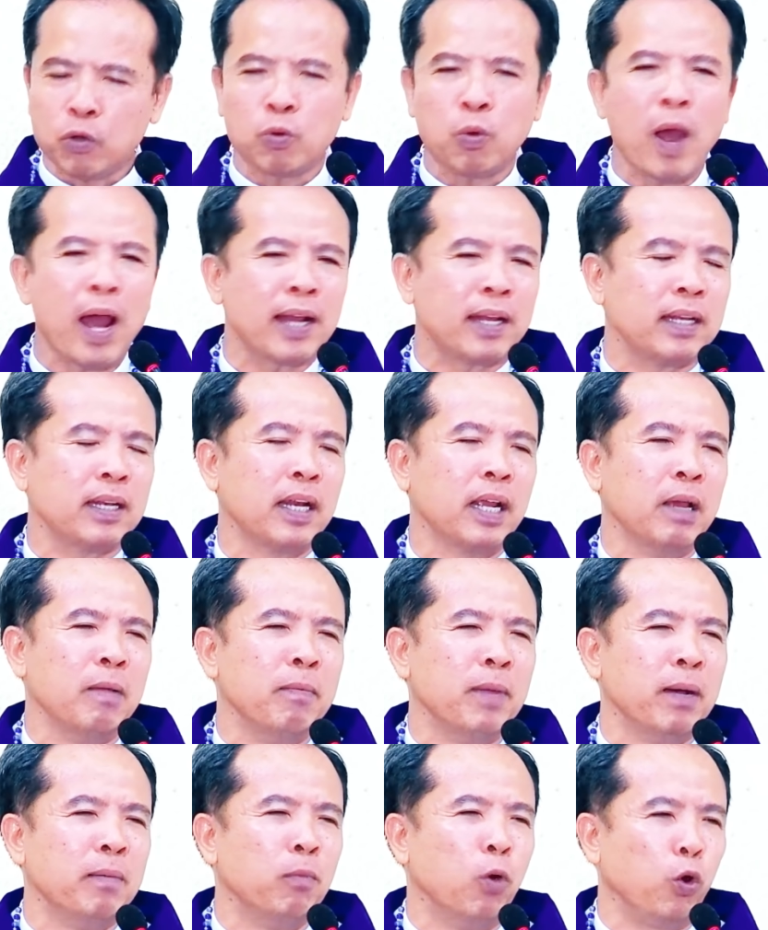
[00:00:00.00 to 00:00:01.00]
khoát để
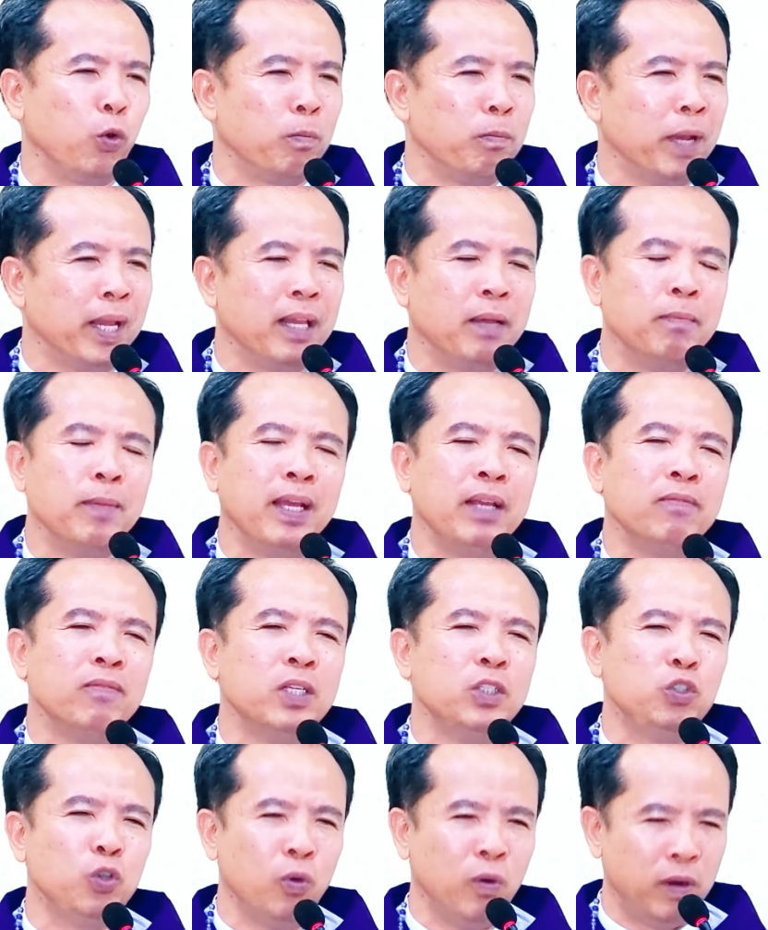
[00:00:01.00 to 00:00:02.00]
mà một mình mình
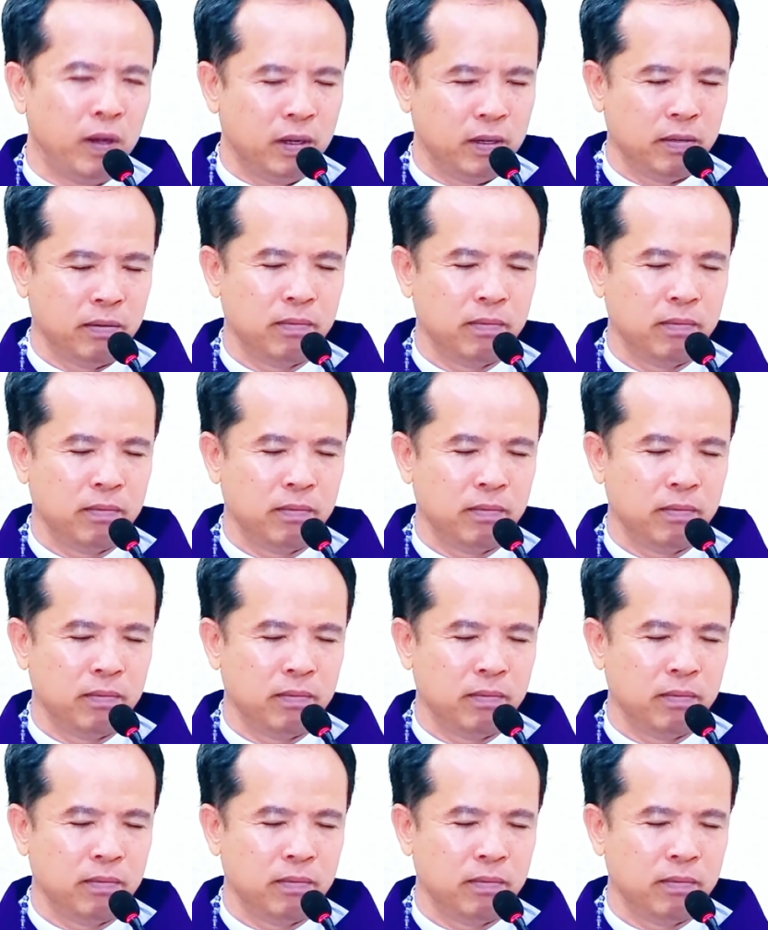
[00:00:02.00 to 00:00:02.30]
với Chúa